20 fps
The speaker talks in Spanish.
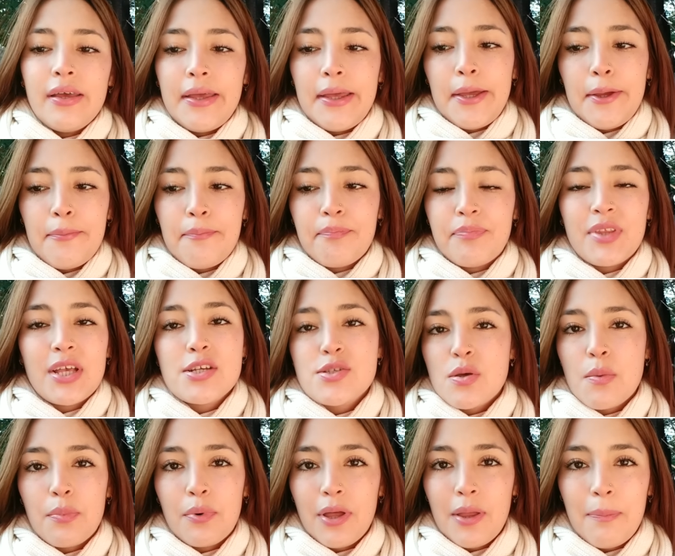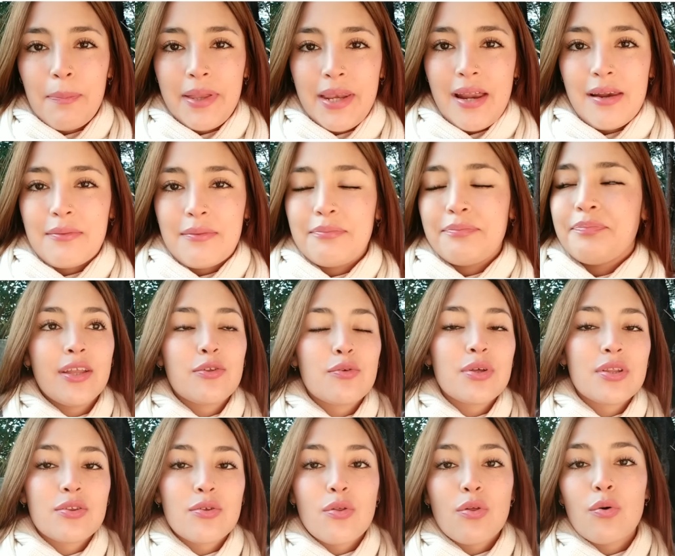Em, eso puede esperar. Esto
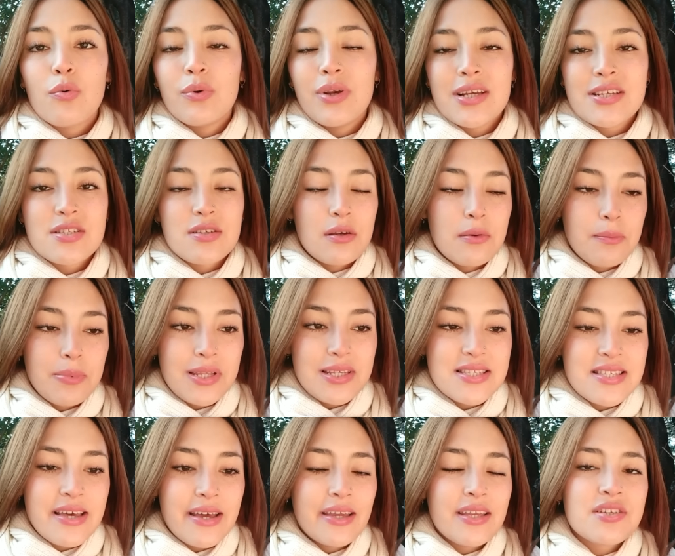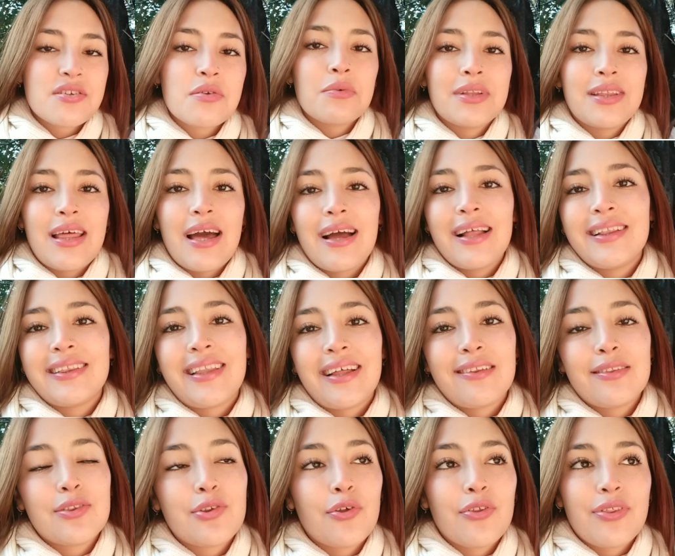es todo una sorpresa, ella no está al
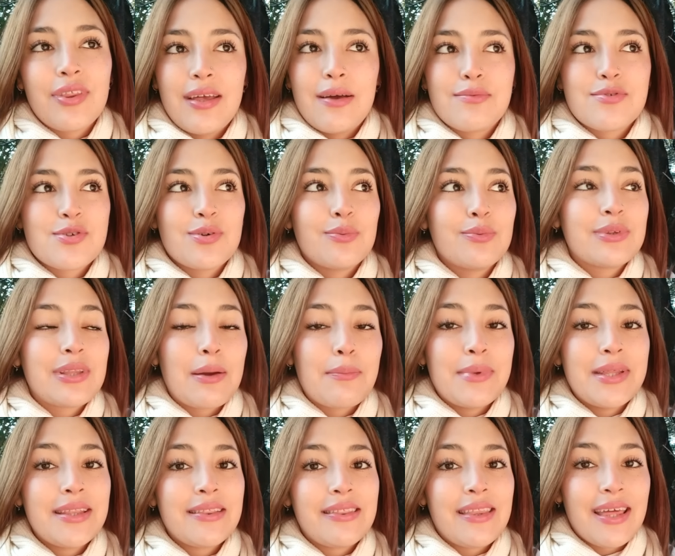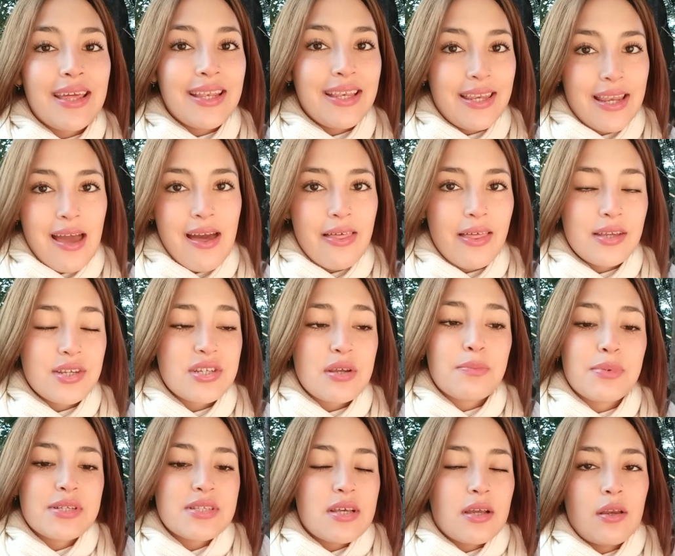tanto de absolutamente nada, ella
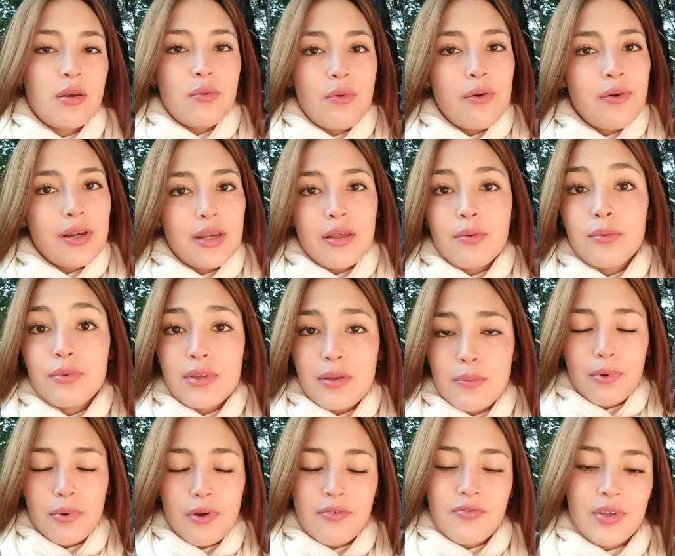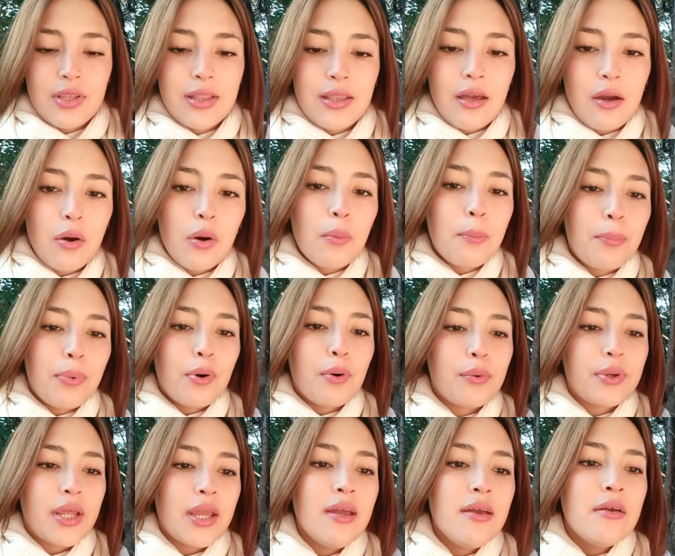piensa que no va a haber ningún de festejo,
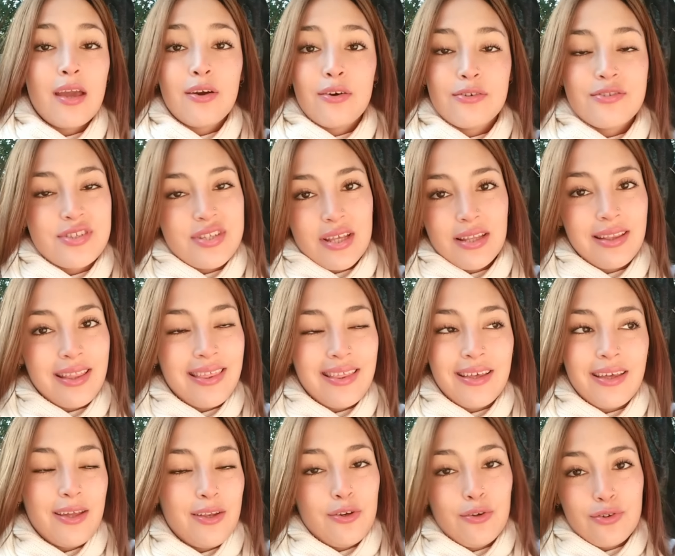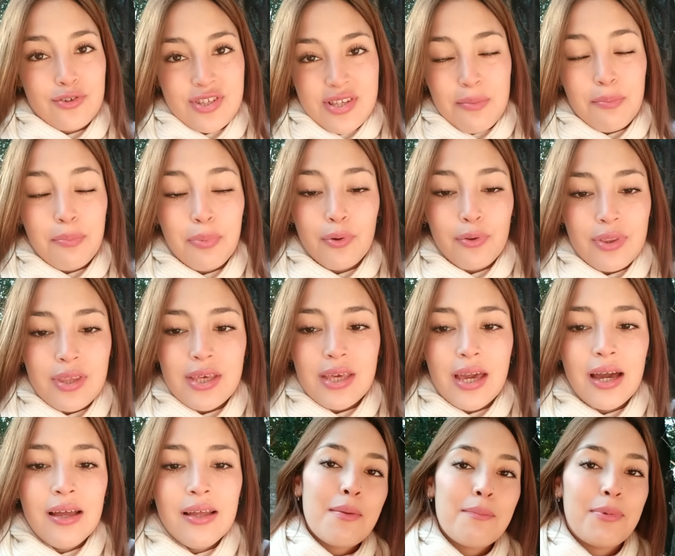pobre, es consciente de que no se
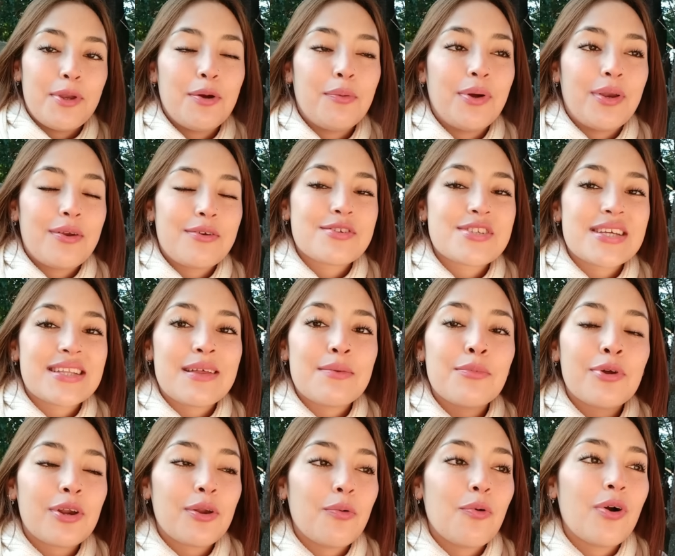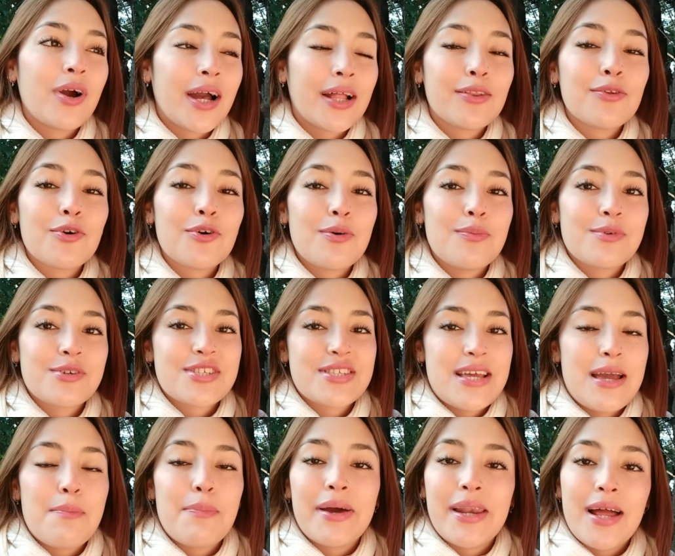podía, pero bueno, nos estamos rebuscando como
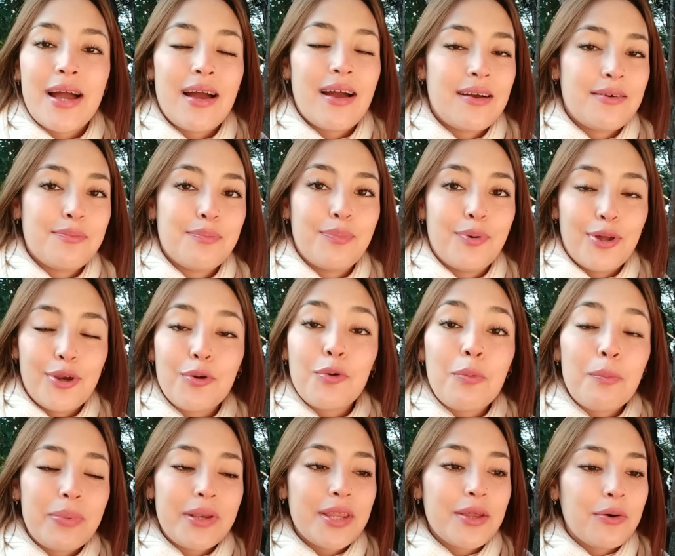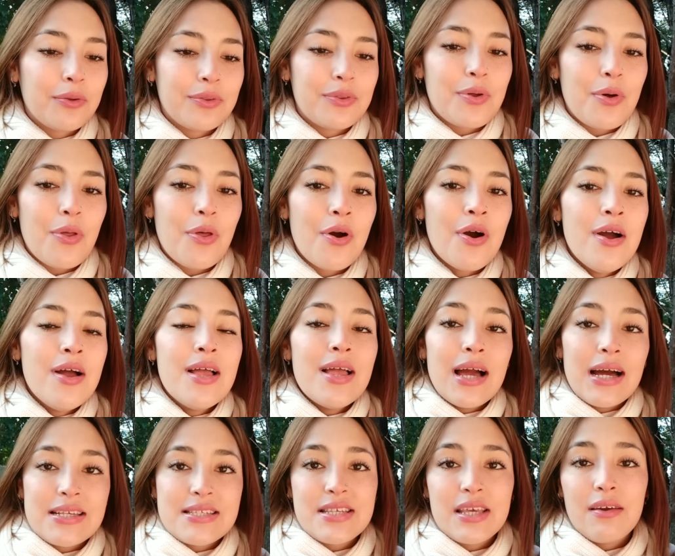sea para poder cumplir con todo,
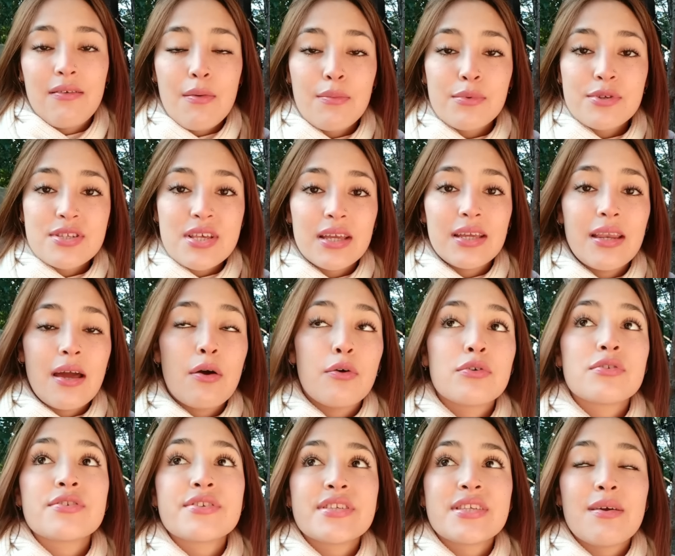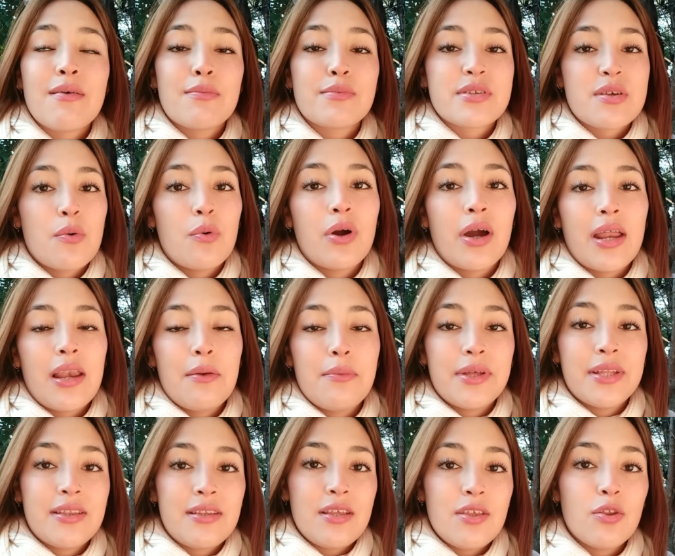así que vamos a ir a 11, vamos a buscar el
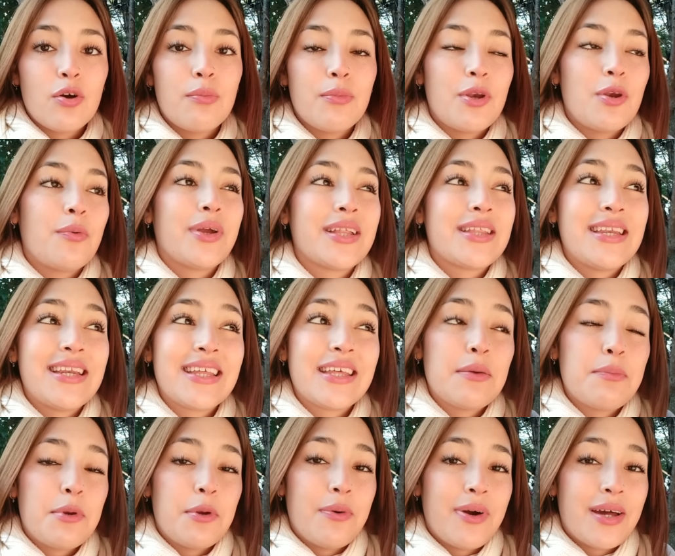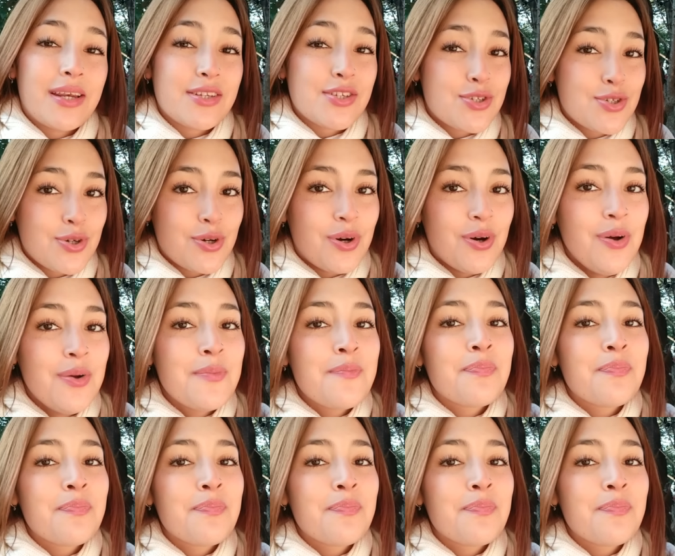vestido, me lo voy a tener que probar yo